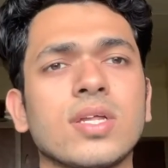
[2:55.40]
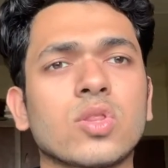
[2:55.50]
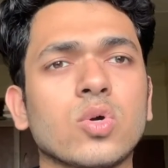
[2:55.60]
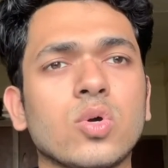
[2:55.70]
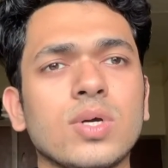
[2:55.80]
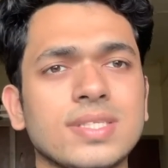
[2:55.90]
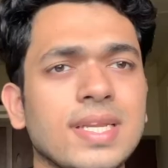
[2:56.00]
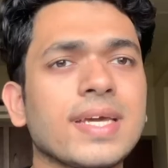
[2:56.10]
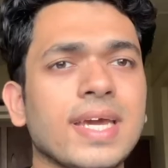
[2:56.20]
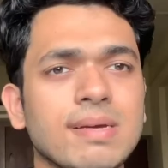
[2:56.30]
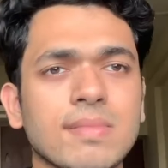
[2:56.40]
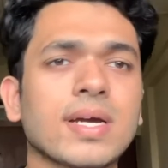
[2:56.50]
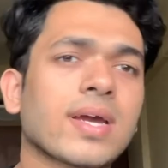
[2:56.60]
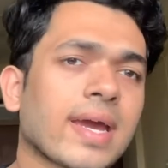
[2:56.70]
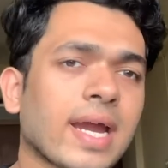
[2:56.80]
तो इसलिए के e का
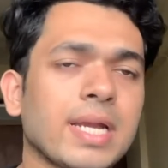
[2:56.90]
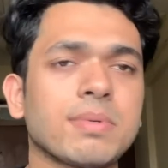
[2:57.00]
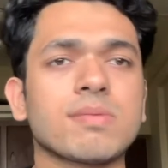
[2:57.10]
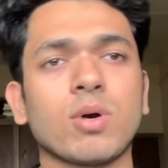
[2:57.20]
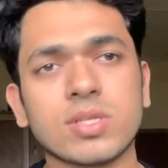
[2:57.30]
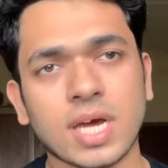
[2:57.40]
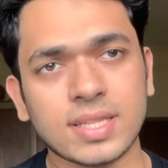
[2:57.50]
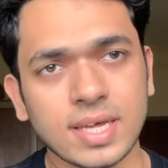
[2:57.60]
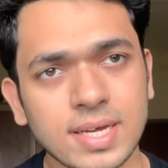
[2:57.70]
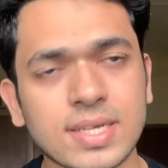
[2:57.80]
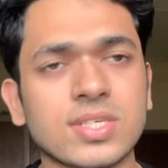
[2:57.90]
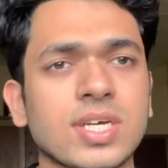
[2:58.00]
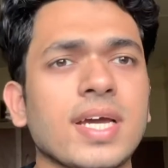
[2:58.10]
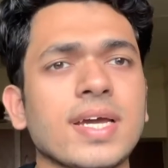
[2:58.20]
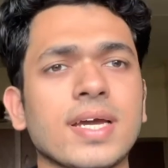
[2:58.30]
अकेडमिक्स बहुत ज़्यादा ही
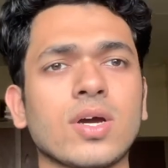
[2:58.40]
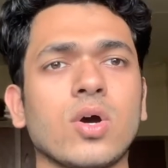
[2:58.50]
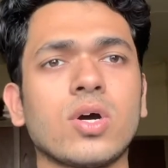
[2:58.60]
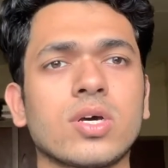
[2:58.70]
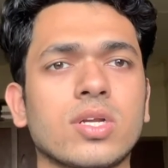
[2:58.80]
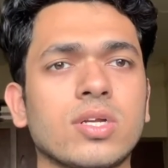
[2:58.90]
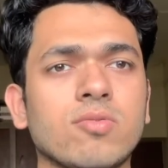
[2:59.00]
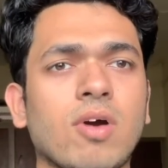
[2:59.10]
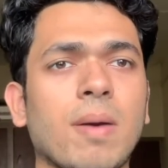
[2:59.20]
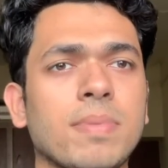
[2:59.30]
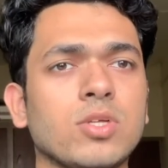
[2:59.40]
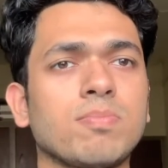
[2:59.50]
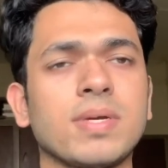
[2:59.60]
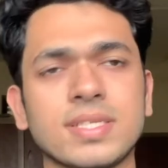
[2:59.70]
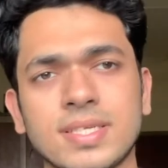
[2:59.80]
अच्छा है और वहाँ पे जो
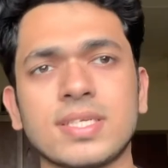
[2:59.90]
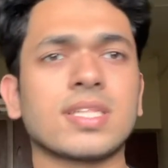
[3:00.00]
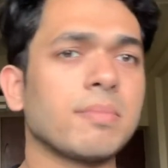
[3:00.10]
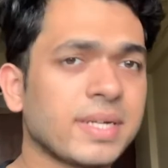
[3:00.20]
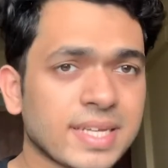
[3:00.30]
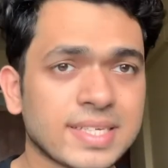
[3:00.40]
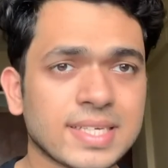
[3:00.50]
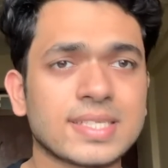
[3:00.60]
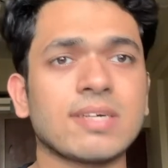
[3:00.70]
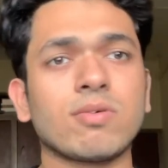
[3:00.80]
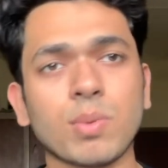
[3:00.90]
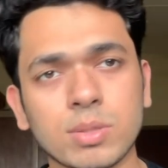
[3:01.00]
बेसिक जितने भी टीचर्स हैं वो भी बहुत